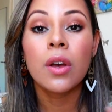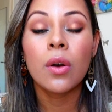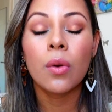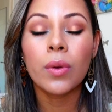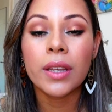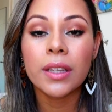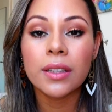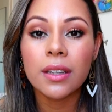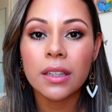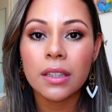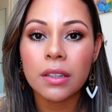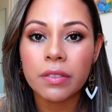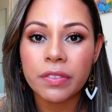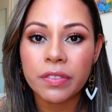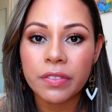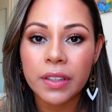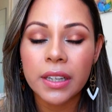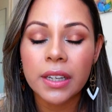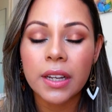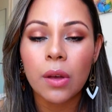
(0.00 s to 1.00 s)
O que
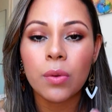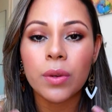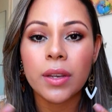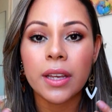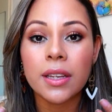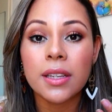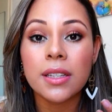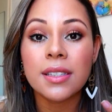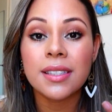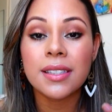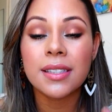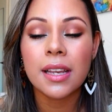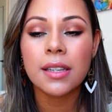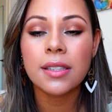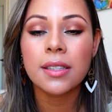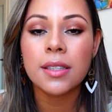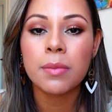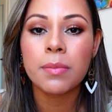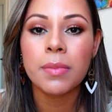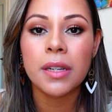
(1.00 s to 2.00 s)
danifica o que
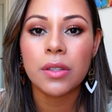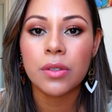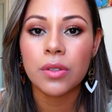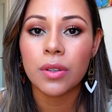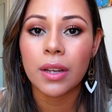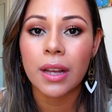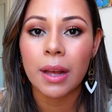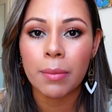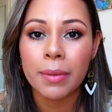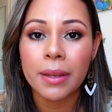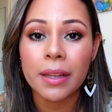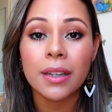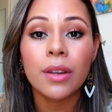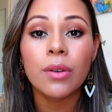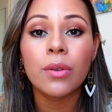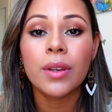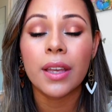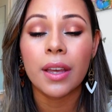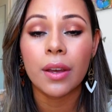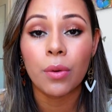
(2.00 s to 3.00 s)
sensibiliza o cabelo
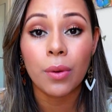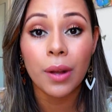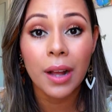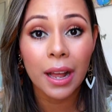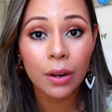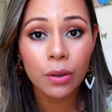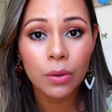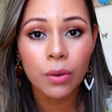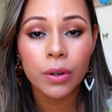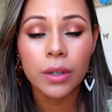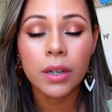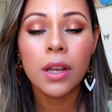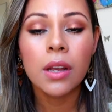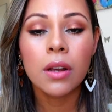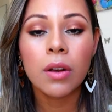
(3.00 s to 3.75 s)
é o que? O calor,